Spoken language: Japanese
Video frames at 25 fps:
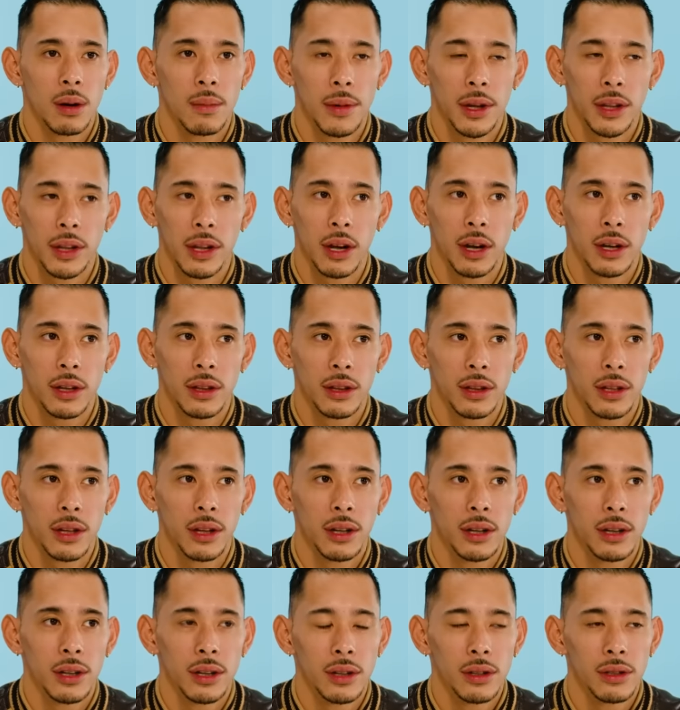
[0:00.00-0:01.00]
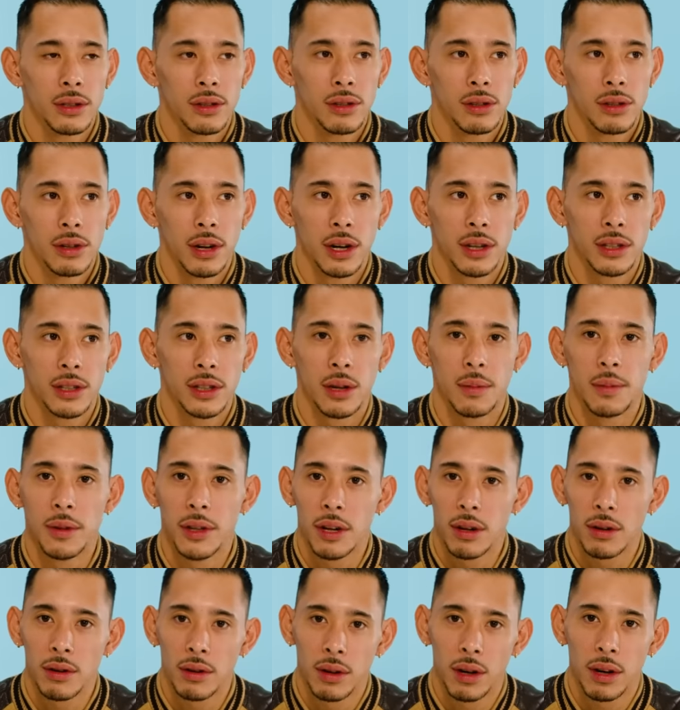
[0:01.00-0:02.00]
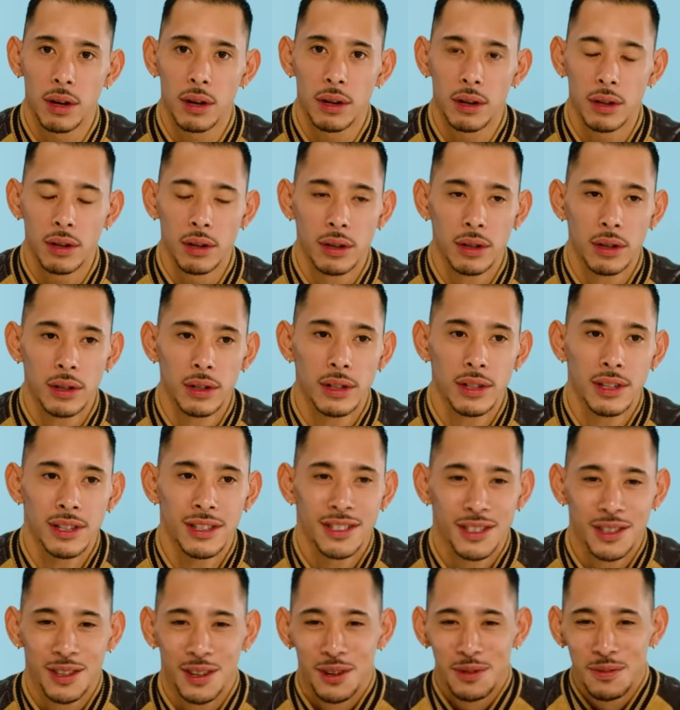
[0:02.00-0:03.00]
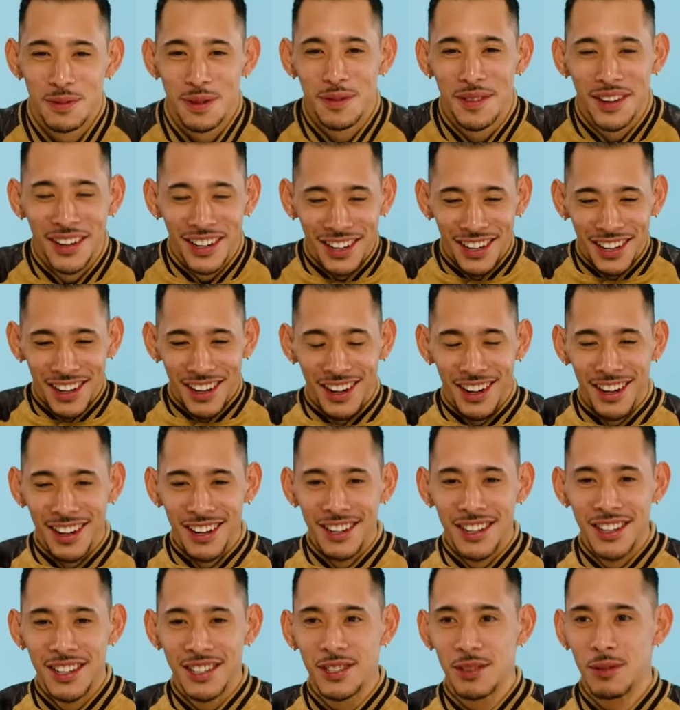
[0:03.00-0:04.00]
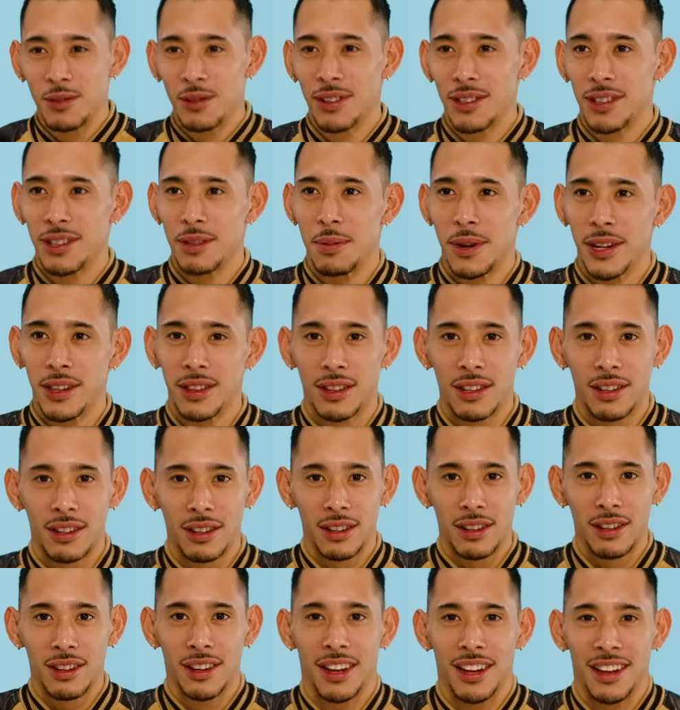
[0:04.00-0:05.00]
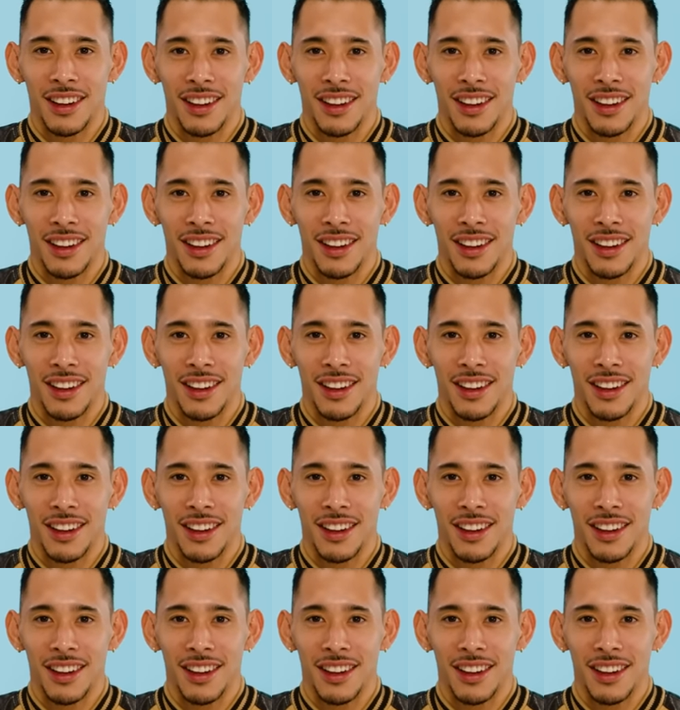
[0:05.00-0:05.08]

またがった中学生みたいのがそのままレジこうやって待ってて